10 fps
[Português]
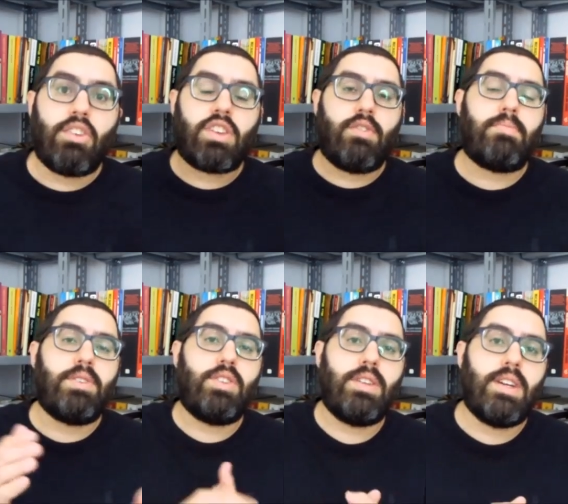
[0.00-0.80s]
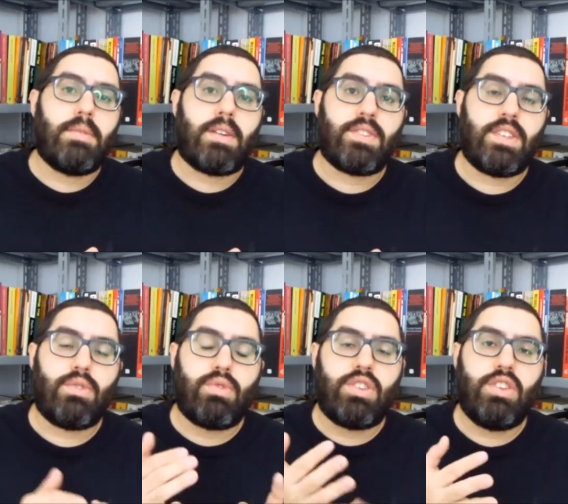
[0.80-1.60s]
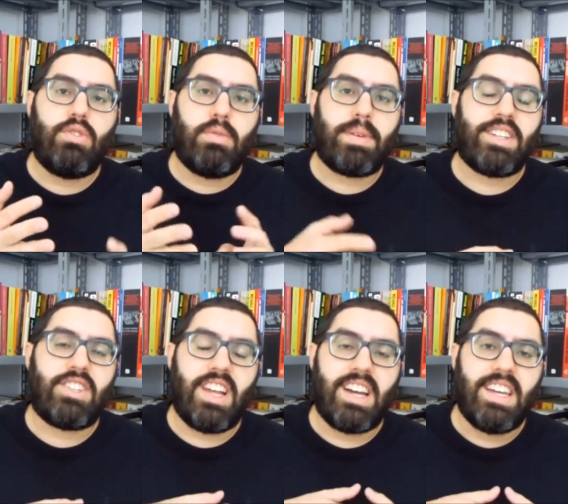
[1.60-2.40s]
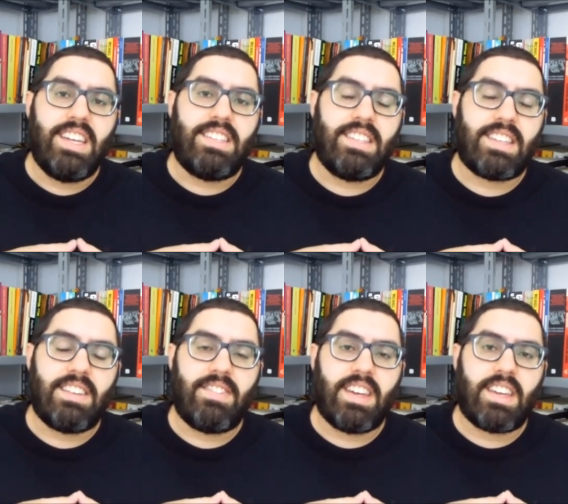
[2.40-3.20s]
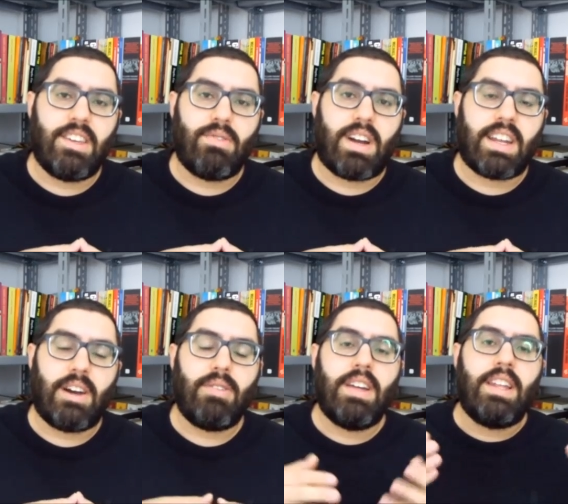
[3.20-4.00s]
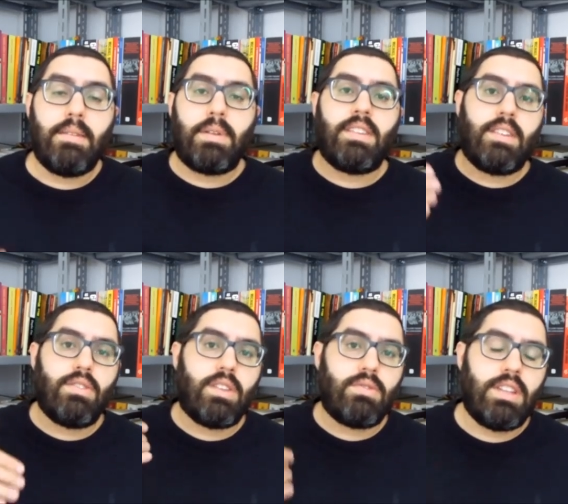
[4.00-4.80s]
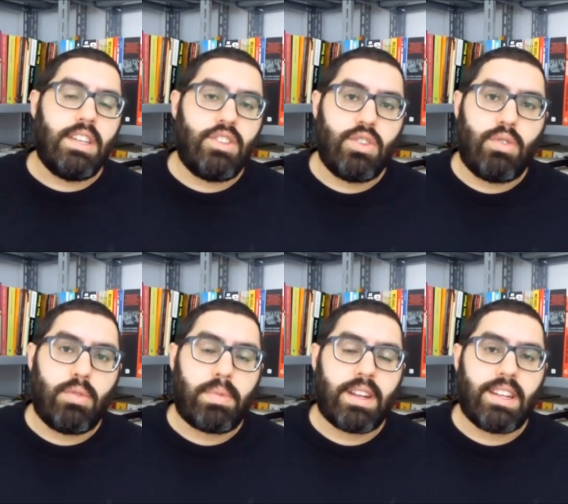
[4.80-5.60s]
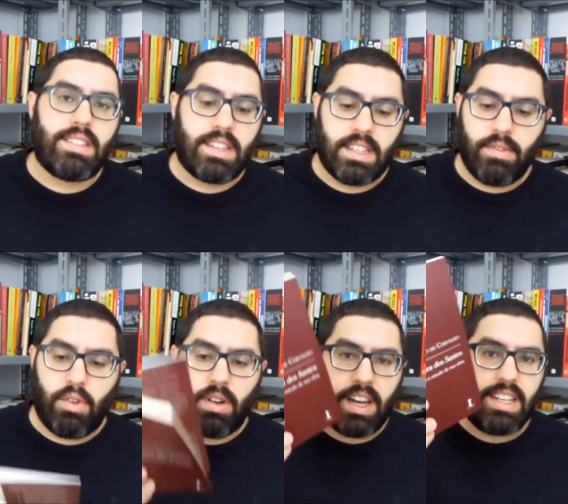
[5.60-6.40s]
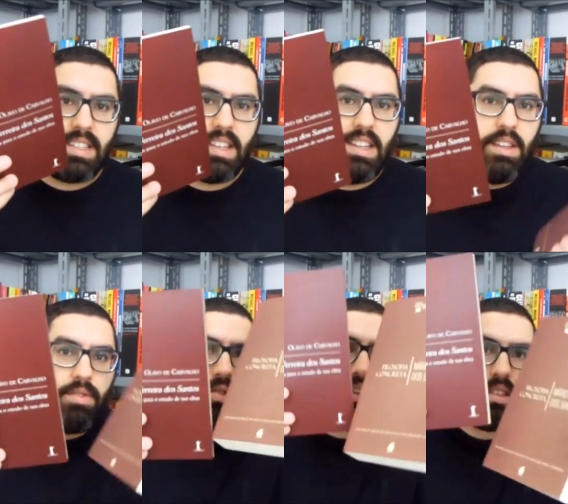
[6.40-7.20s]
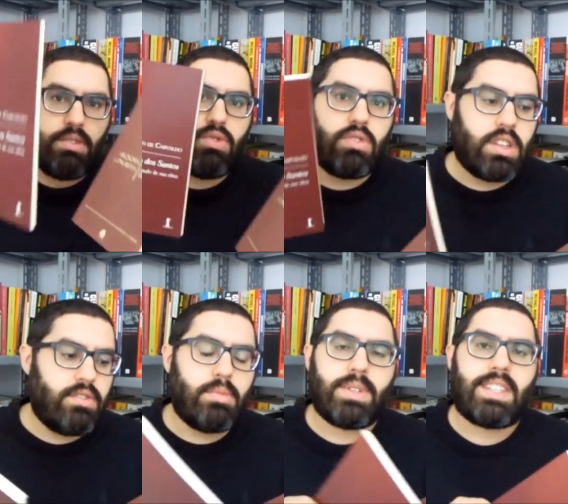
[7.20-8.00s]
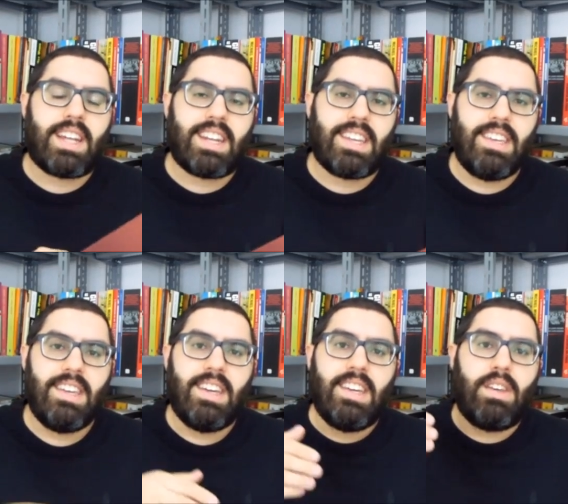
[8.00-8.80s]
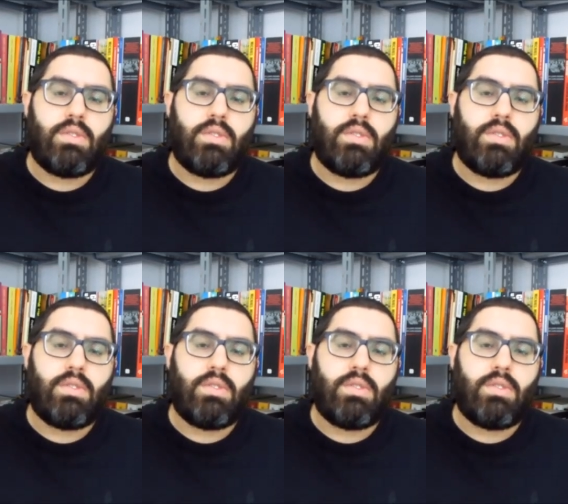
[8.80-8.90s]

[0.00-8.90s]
Então eu já vou pedir para você curtir, compartilhar e se inscrever aqui no canal. Lembrando então que tem os links de compra na descrição, vou colocar esse livro, esse e os outros que eu vou mostrar aqui.